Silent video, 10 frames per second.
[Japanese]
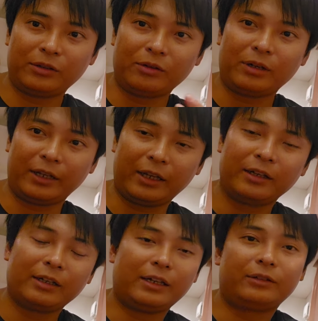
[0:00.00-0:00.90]
今日は
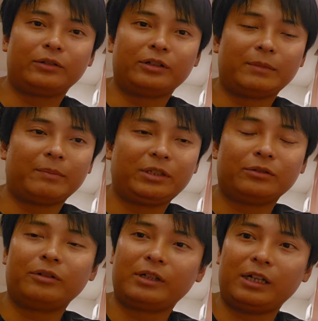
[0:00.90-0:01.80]
ね、えー、特にまあ
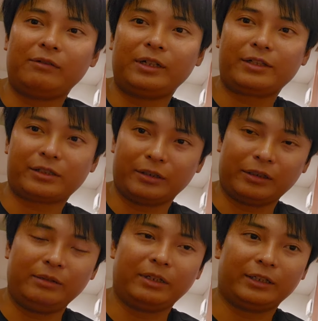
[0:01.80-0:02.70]

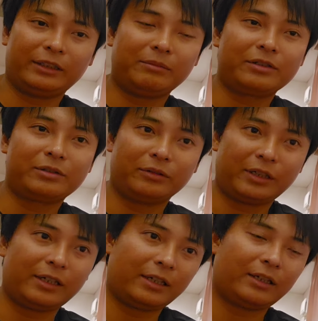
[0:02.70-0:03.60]
ビットコインカンファレンス今やってますの
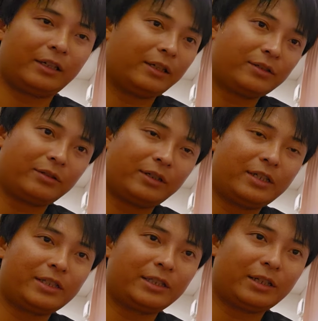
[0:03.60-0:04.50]
で、えその
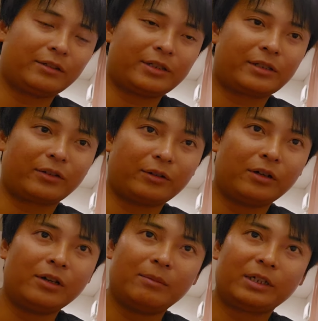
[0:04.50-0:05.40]
話になるんですけど、
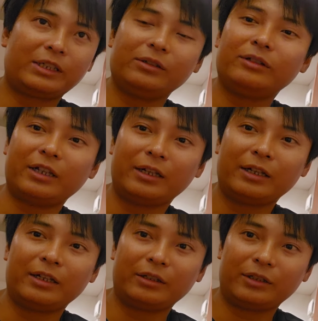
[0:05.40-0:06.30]
まあ、昨日ね、
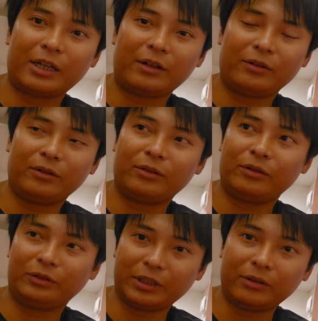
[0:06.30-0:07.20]
あ
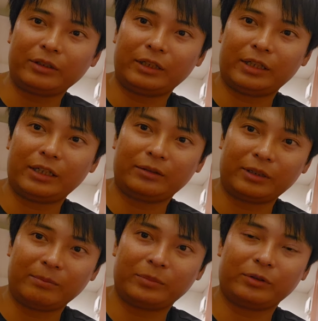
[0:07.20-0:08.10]
の予定通り、え
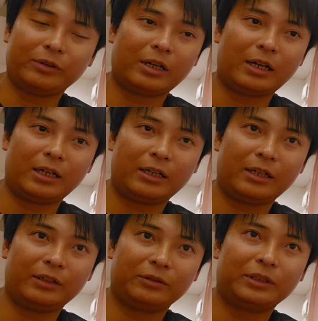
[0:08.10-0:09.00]
トランプが、
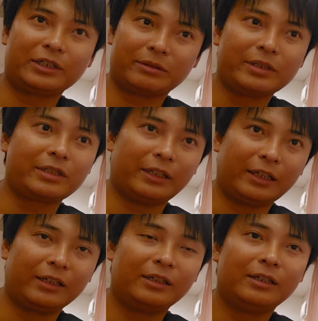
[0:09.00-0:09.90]
え登壇しましたね。